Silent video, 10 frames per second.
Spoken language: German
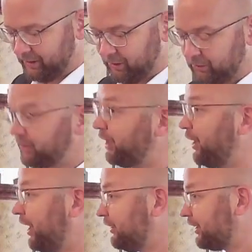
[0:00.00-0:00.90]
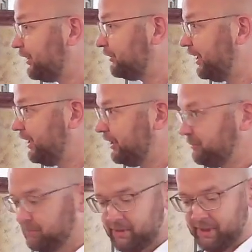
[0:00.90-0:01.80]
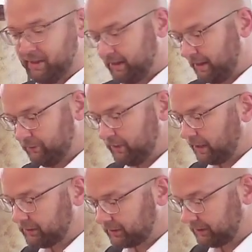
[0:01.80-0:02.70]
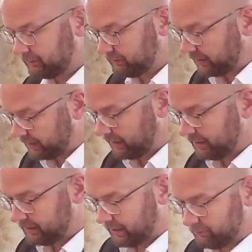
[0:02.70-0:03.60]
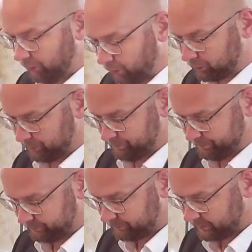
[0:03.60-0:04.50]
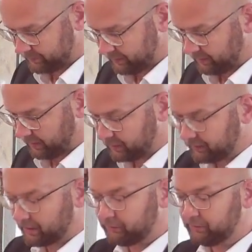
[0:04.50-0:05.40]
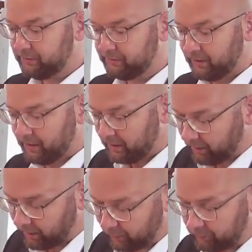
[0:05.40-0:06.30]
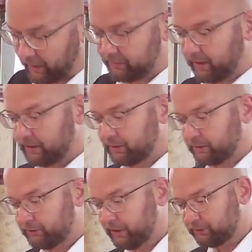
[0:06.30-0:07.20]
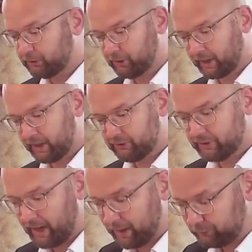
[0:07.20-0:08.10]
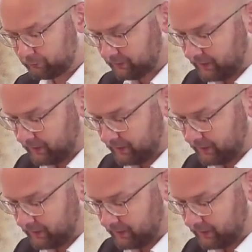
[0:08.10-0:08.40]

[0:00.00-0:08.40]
oder andere sehen, ja, wieder andere Dinge in den Wolken. Der andere sieht äh, vielleicht ein Gesicht oder ein Schaf.